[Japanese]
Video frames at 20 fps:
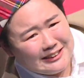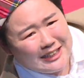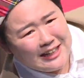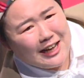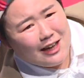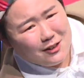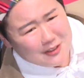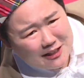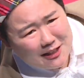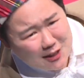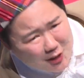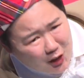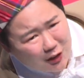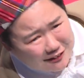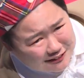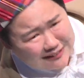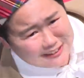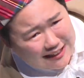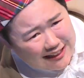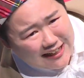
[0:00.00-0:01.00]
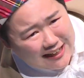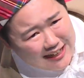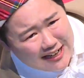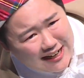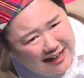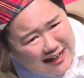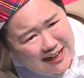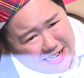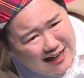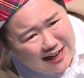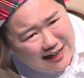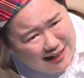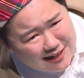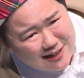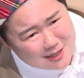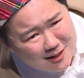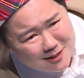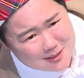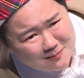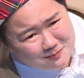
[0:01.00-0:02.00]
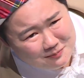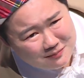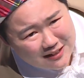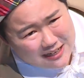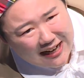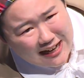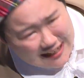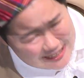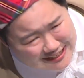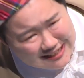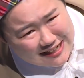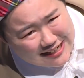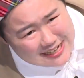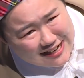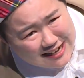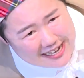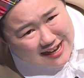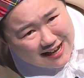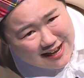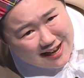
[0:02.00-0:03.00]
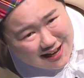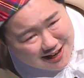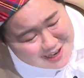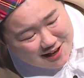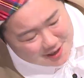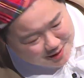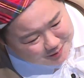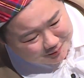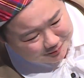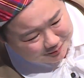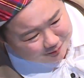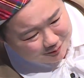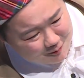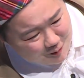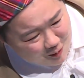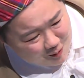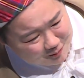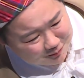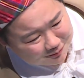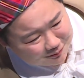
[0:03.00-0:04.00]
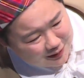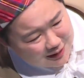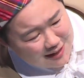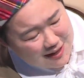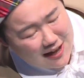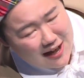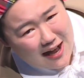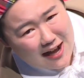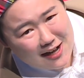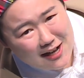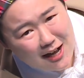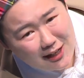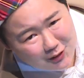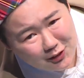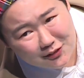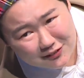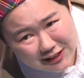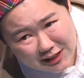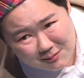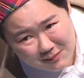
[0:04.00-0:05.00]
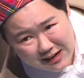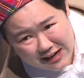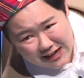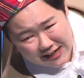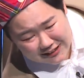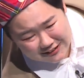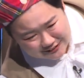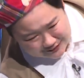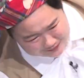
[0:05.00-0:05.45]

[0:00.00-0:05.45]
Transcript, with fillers: 全確認よしはいありがとうございま